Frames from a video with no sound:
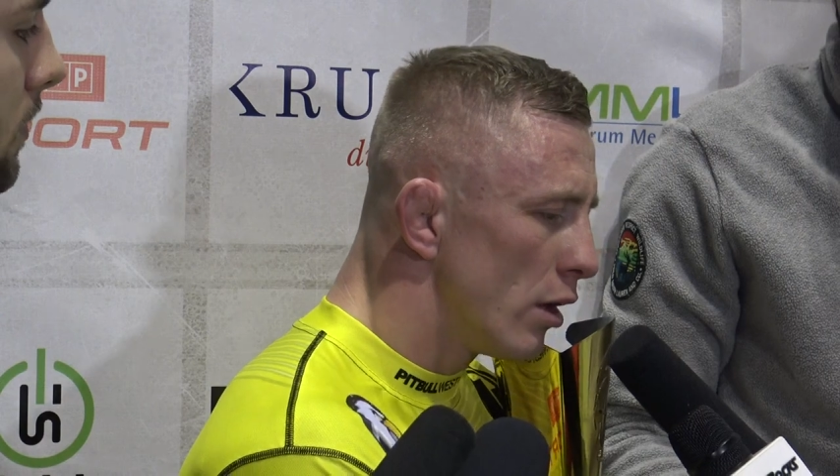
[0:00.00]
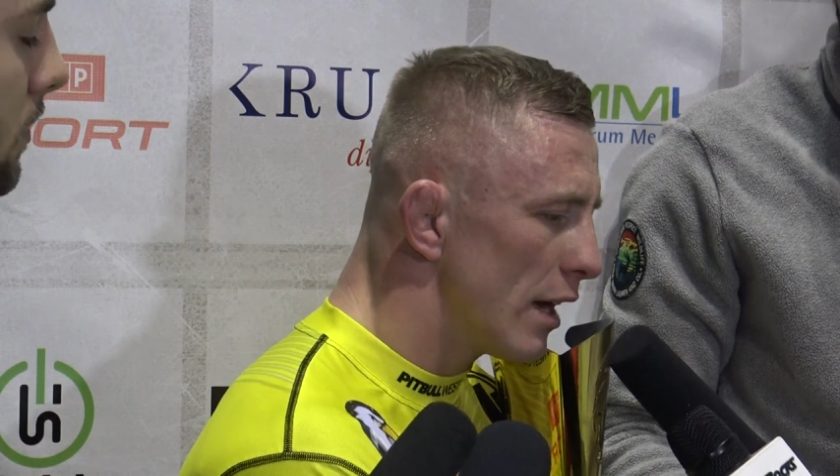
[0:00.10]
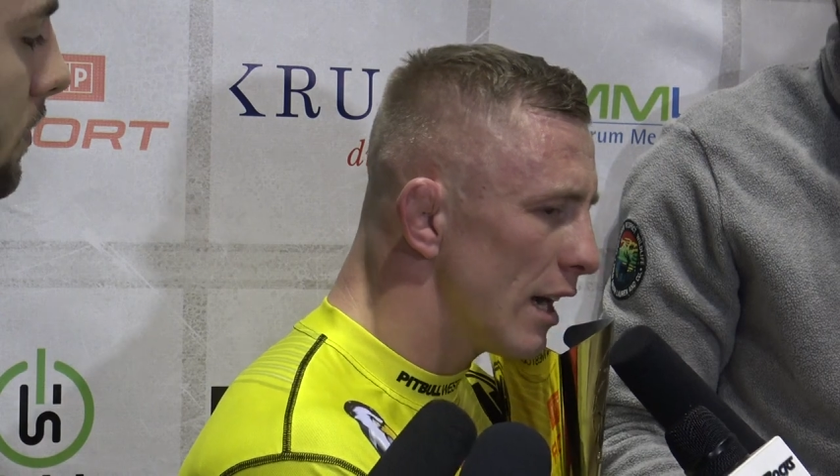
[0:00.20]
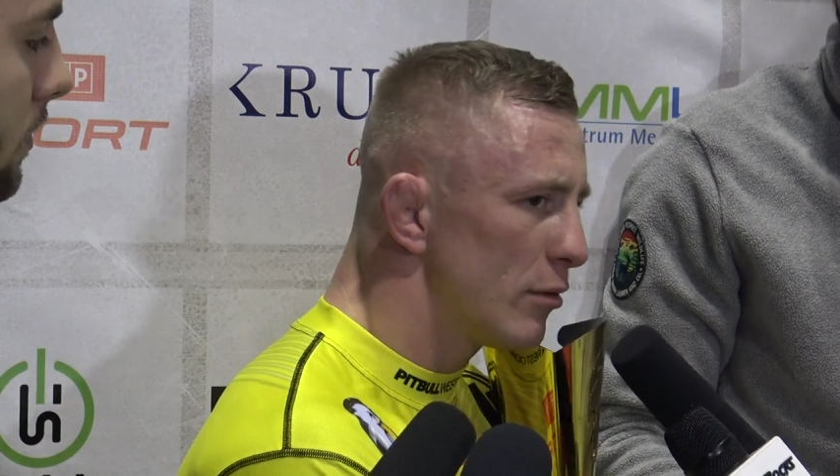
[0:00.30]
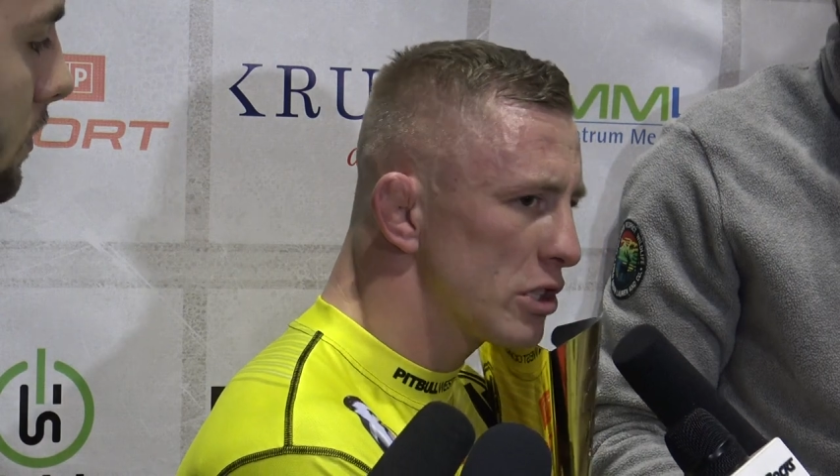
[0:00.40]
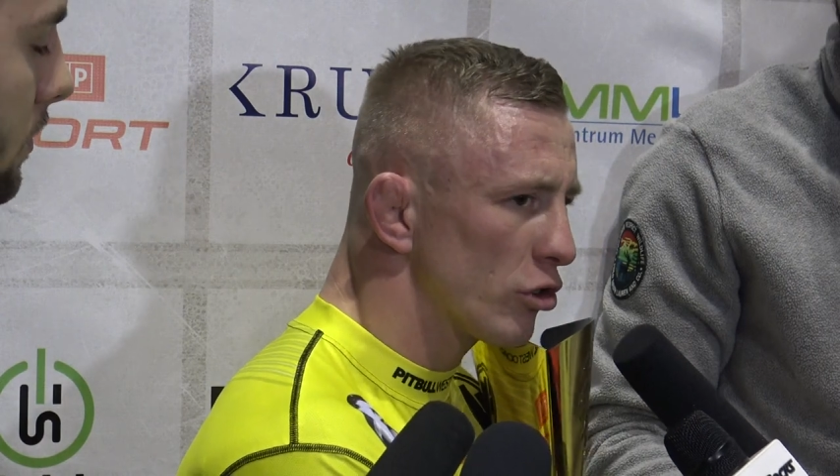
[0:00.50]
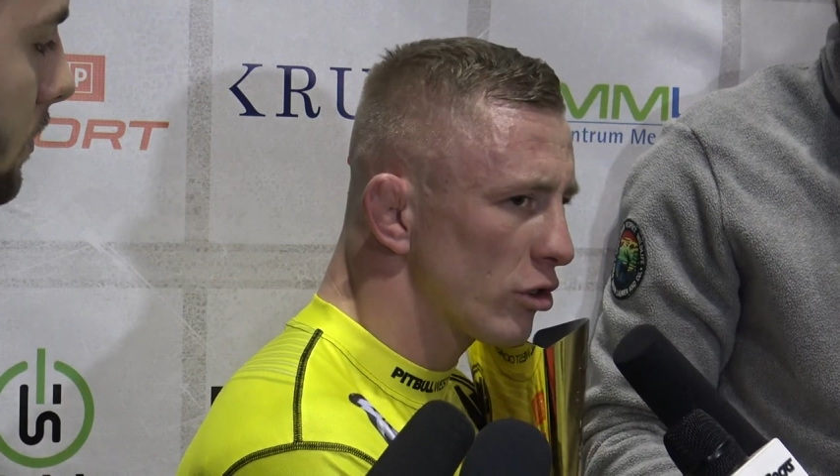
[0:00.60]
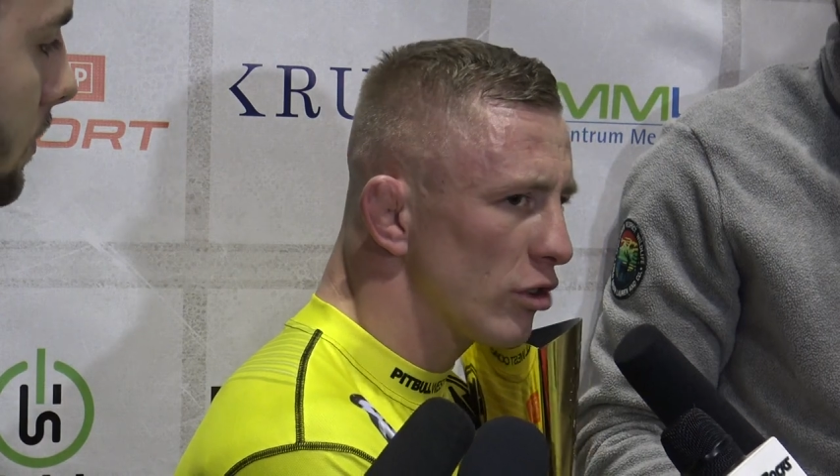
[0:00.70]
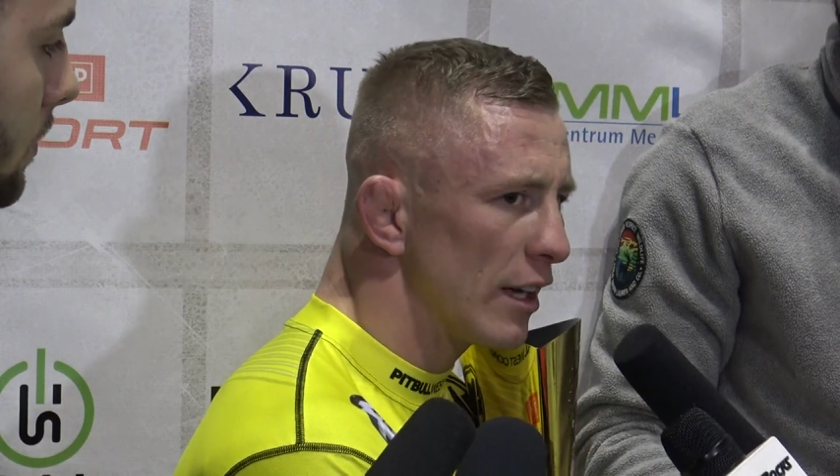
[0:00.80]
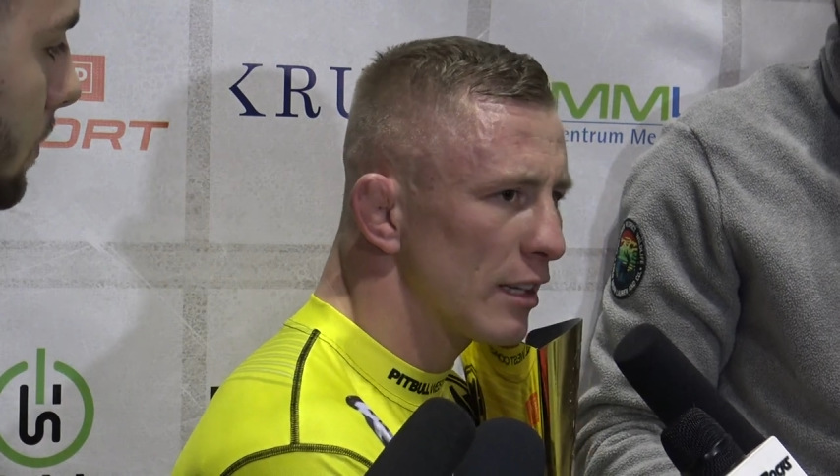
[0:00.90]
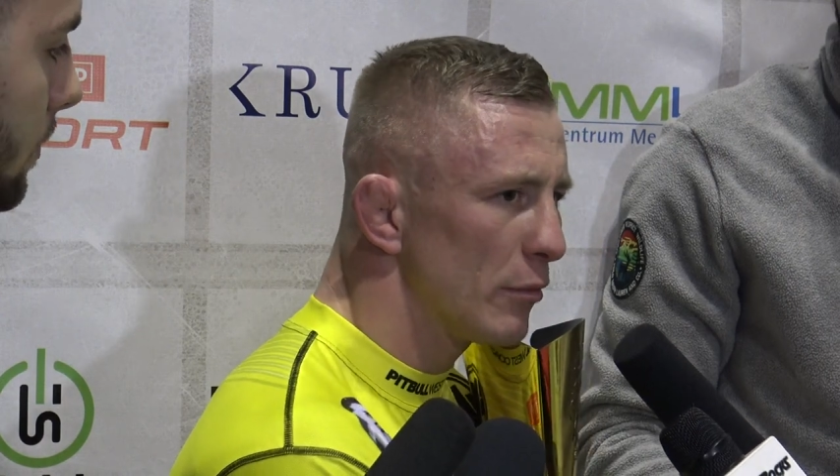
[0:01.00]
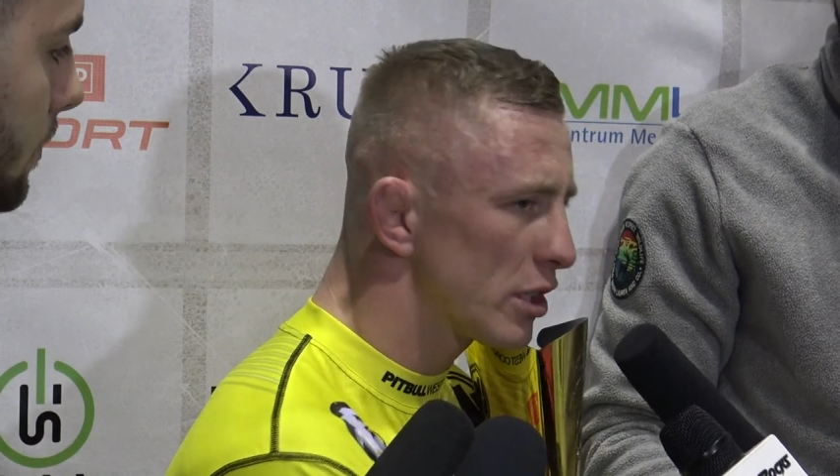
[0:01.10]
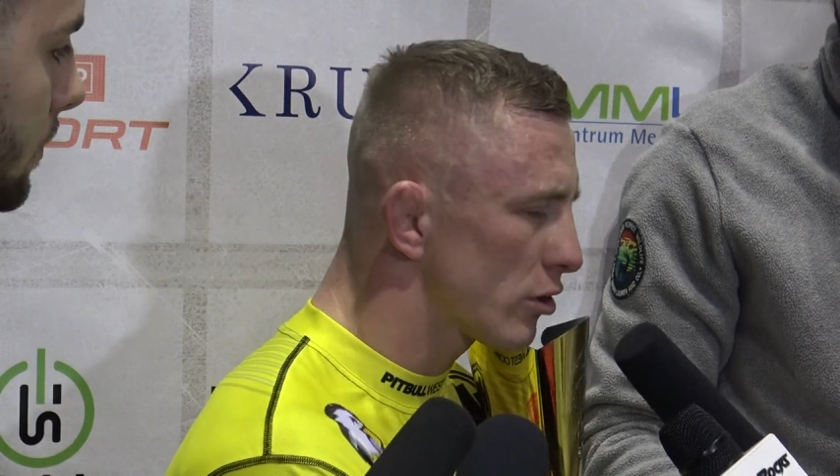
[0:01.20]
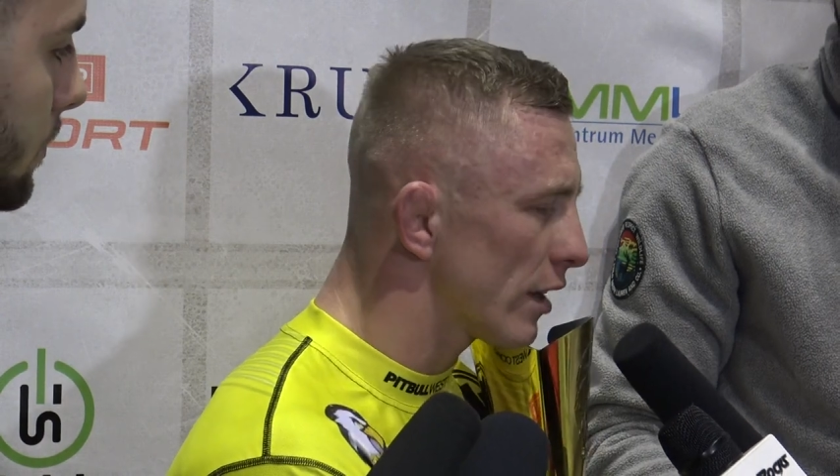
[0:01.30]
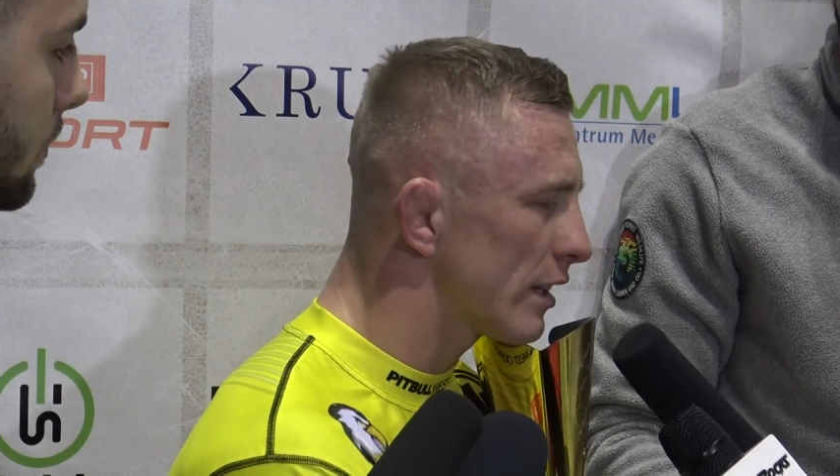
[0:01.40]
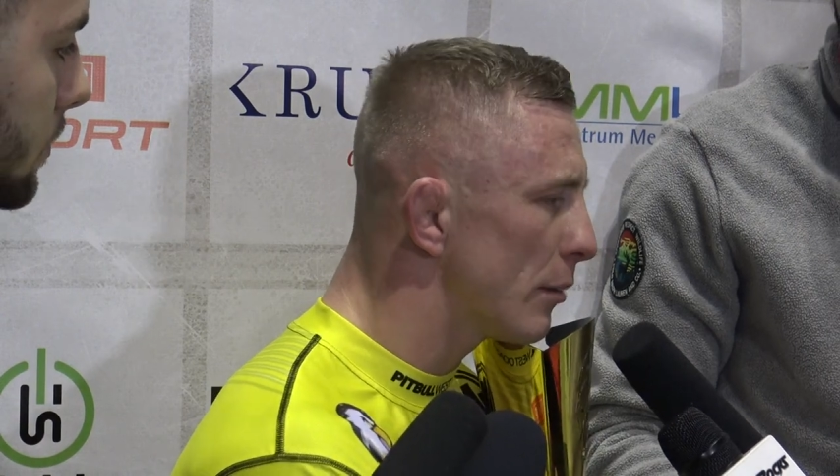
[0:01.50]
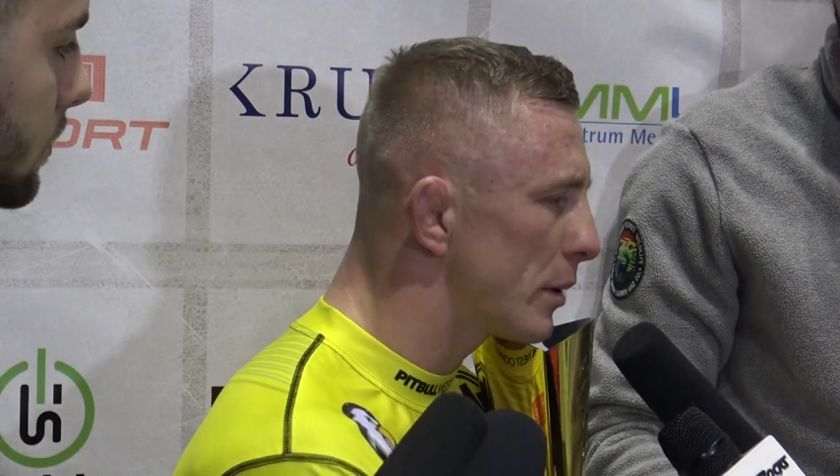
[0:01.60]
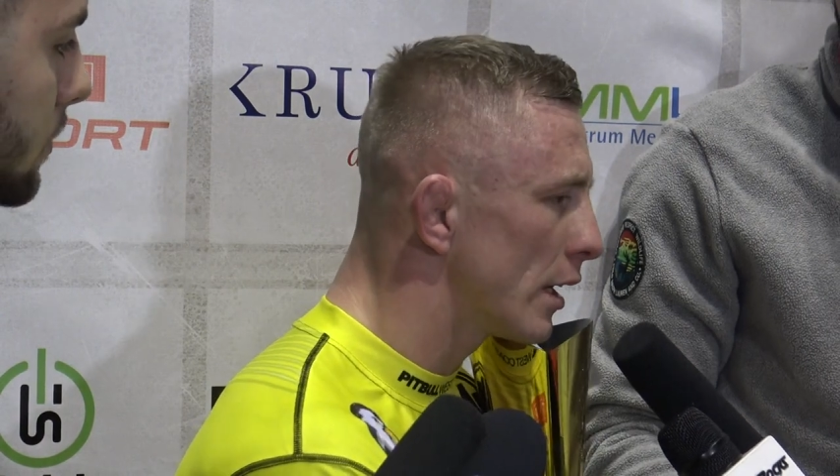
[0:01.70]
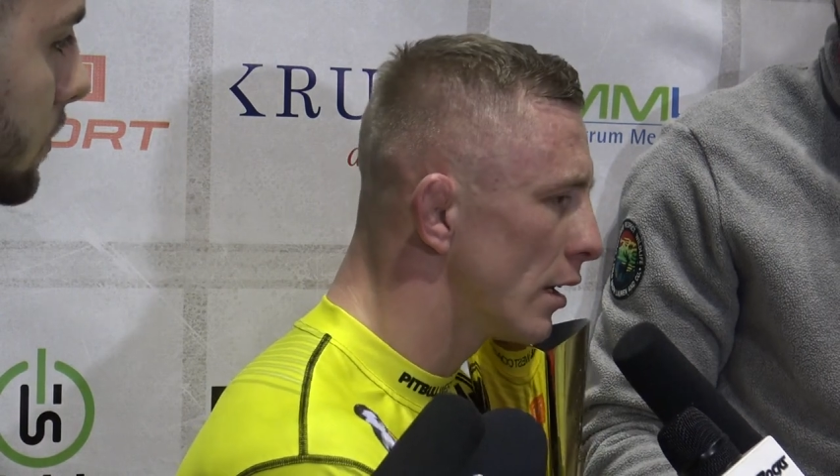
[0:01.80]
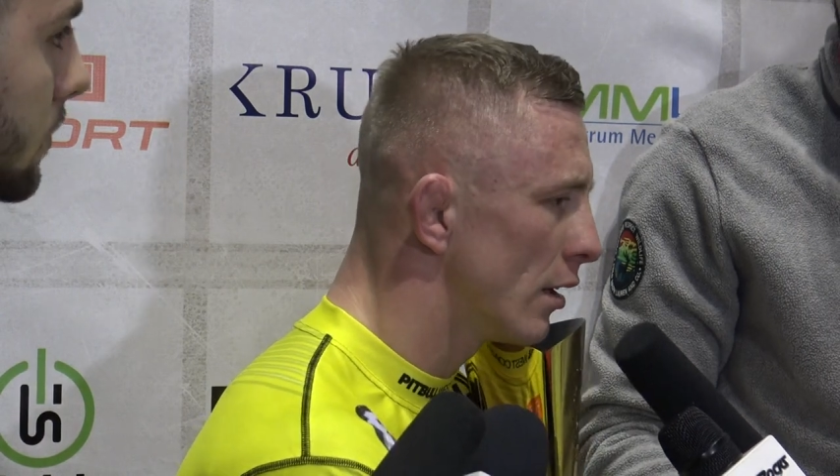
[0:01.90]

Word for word: no ale myślę, że z czasem będzie coraz lepiej.